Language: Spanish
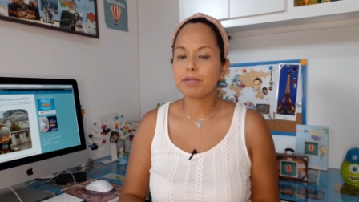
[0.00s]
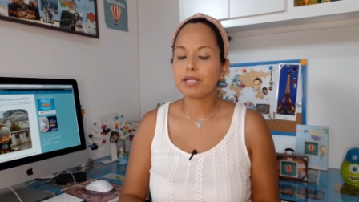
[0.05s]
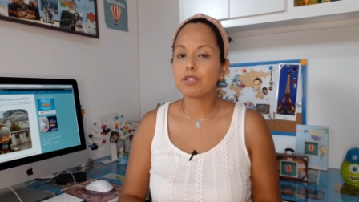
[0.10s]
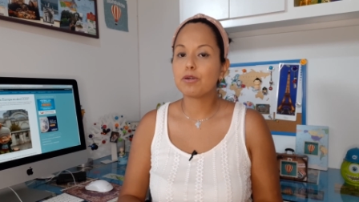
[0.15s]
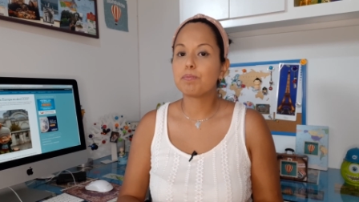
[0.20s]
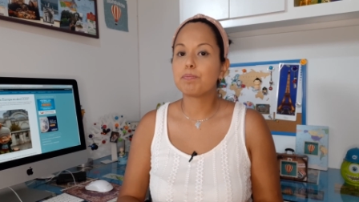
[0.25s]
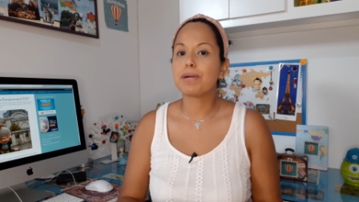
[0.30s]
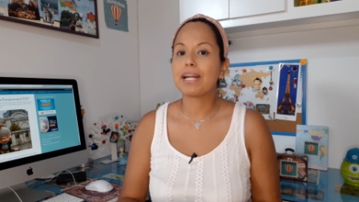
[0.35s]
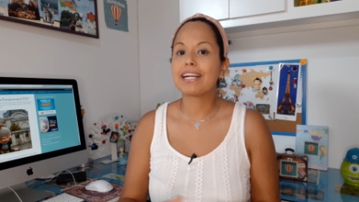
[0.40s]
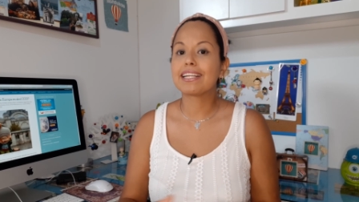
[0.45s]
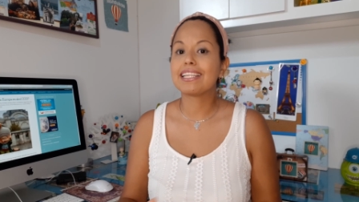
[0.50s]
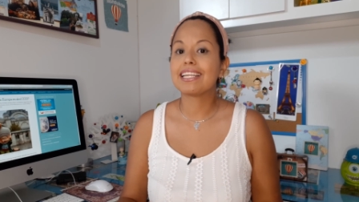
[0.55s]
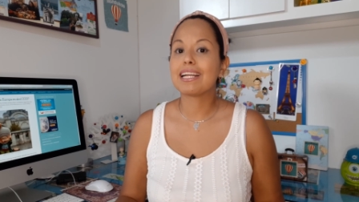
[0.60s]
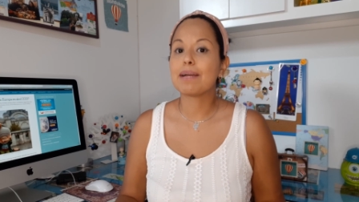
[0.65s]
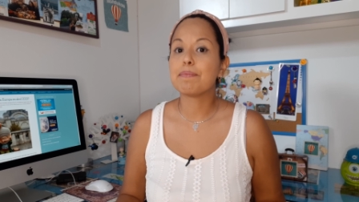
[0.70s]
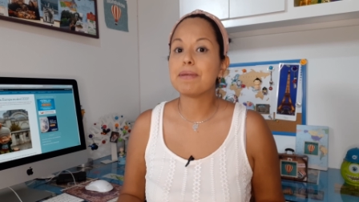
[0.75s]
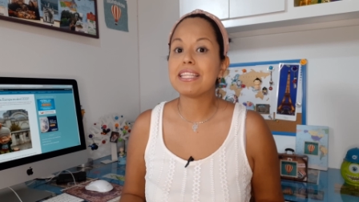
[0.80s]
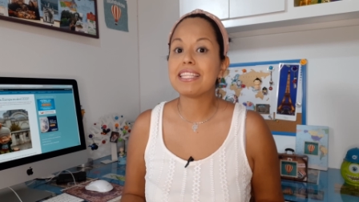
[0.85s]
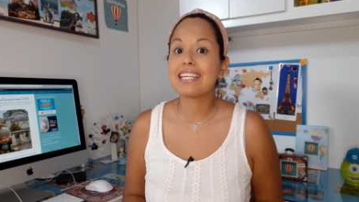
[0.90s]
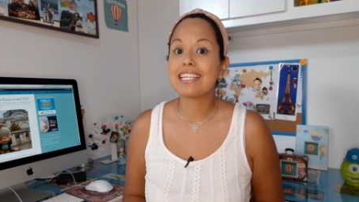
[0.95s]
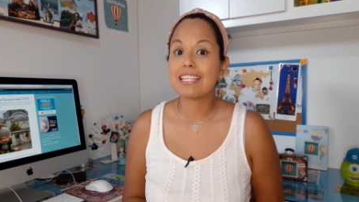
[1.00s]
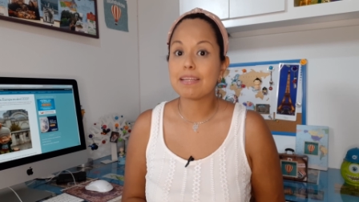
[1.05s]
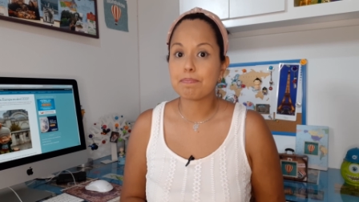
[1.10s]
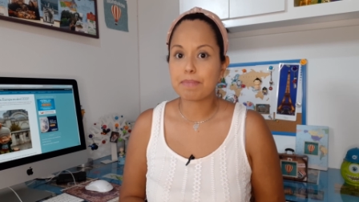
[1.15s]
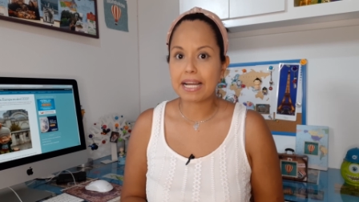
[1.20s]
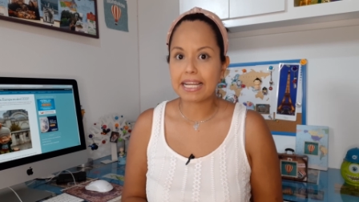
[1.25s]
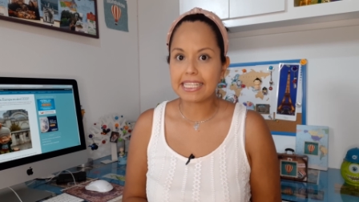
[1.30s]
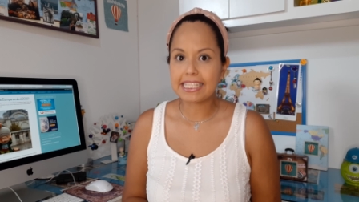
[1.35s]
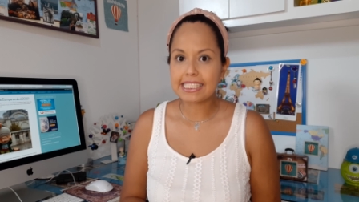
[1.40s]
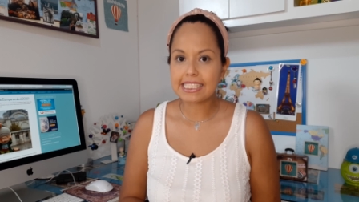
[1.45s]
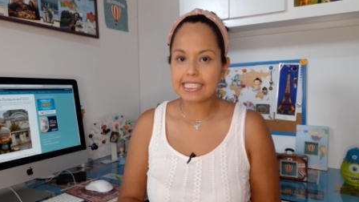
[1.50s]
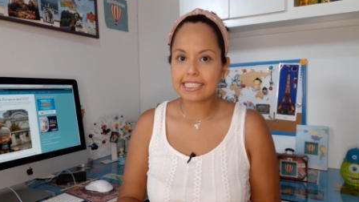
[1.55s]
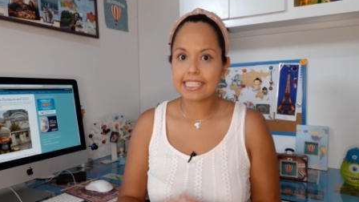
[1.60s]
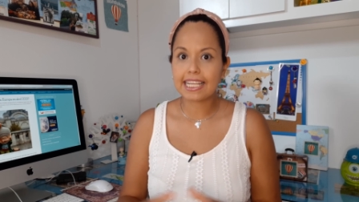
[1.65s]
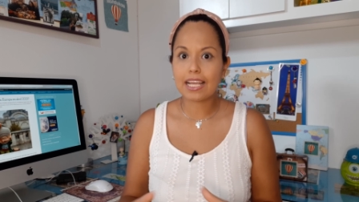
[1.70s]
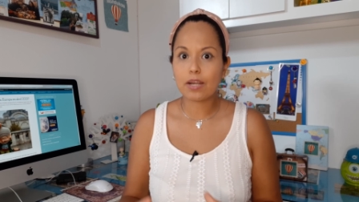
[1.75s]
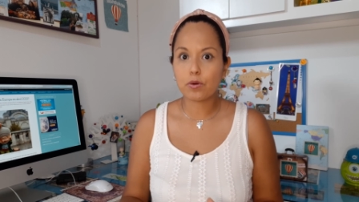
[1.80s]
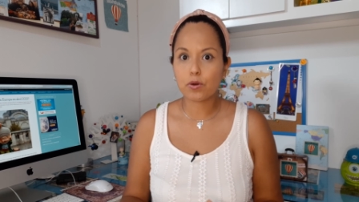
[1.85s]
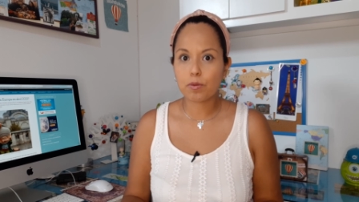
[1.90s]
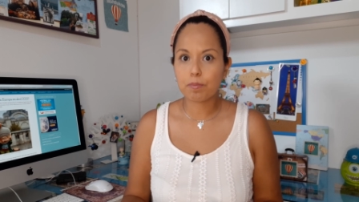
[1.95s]
pero prácticamente de
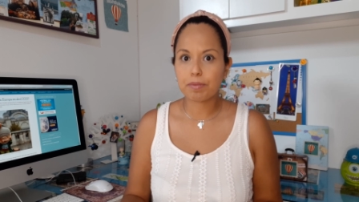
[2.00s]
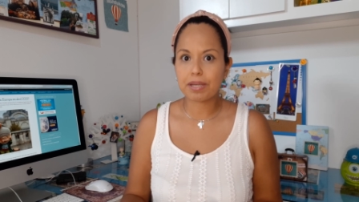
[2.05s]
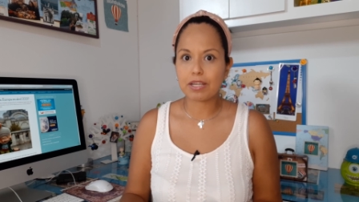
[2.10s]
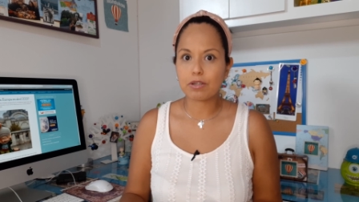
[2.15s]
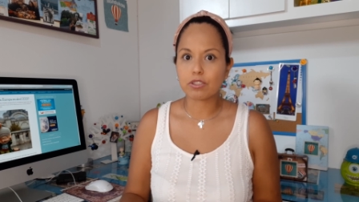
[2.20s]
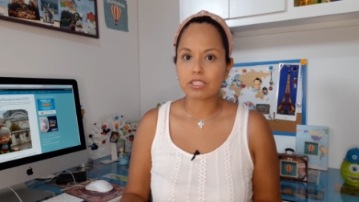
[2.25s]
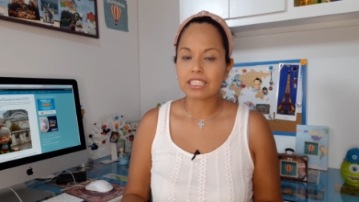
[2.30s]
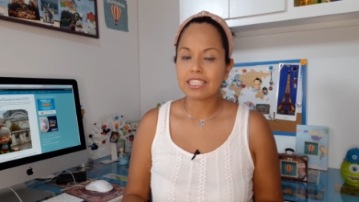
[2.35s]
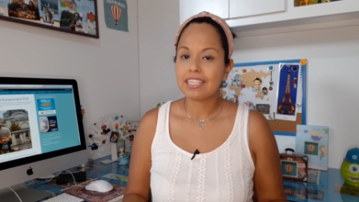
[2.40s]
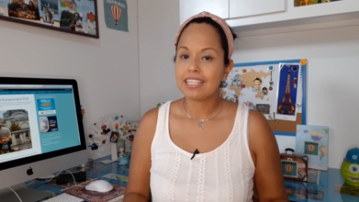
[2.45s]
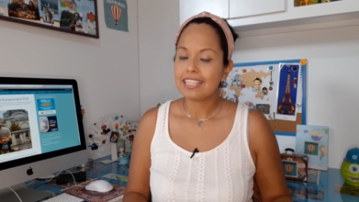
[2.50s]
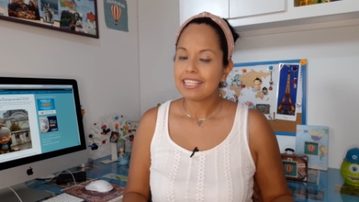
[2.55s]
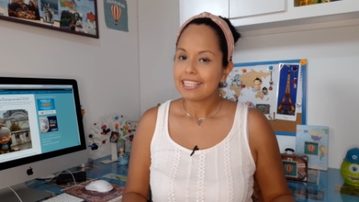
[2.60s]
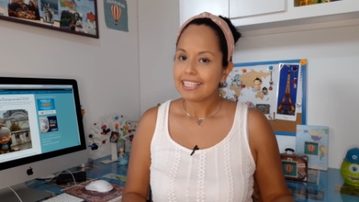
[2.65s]
países europeos,